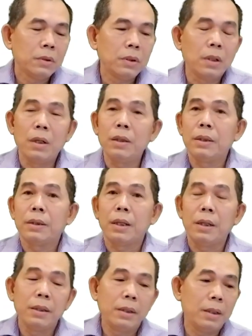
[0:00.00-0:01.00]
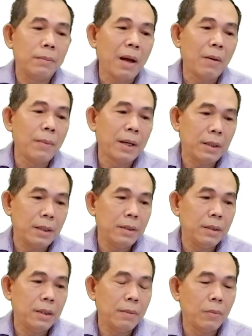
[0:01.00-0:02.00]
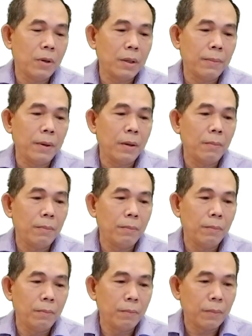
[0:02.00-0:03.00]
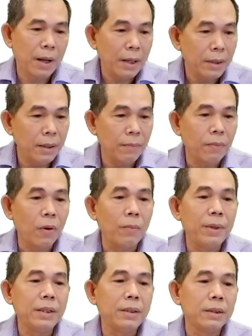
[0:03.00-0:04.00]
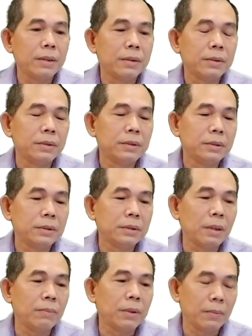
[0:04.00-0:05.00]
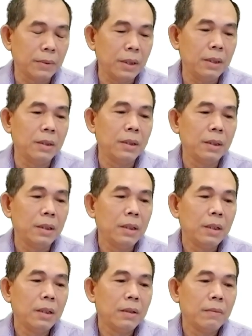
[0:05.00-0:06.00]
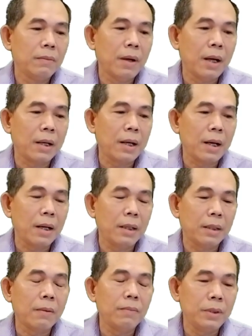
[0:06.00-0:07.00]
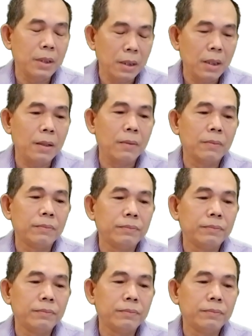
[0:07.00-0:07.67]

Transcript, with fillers: do đó người ta định nghĩa bảo mật là gì là một cái khái niệm phổ biến trong thông tin và các hệ thống dữ liệu